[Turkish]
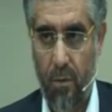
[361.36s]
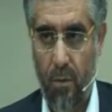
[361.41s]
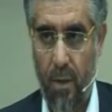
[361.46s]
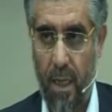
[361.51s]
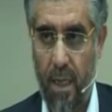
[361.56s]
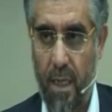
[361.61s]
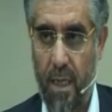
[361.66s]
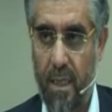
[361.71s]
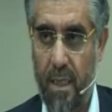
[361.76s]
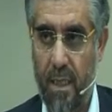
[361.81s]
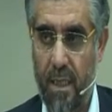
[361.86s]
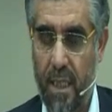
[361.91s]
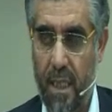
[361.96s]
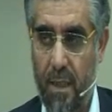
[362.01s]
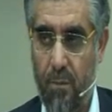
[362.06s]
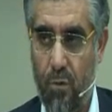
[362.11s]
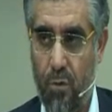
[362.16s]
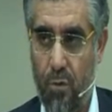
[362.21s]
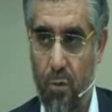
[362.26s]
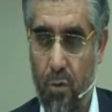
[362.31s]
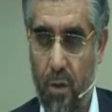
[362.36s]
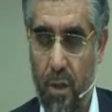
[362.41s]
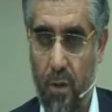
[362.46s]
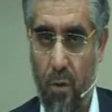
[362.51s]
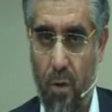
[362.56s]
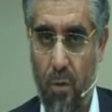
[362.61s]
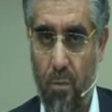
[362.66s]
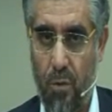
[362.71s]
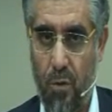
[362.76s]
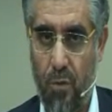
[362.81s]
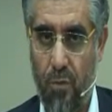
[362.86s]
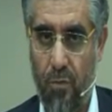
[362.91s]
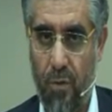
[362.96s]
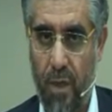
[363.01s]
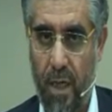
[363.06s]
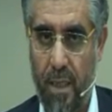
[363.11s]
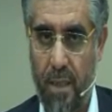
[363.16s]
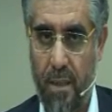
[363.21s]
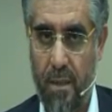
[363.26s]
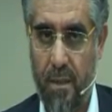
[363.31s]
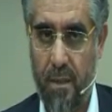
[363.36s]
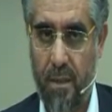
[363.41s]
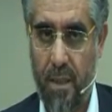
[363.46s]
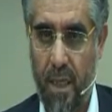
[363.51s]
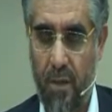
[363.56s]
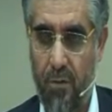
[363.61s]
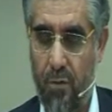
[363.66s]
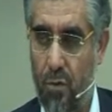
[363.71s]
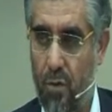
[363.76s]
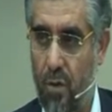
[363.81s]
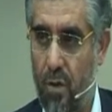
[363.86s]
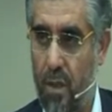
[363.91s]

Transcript: وَلَلَّذ۪ينَ يَمُوتُونَ وَهُمْ küffar Kafir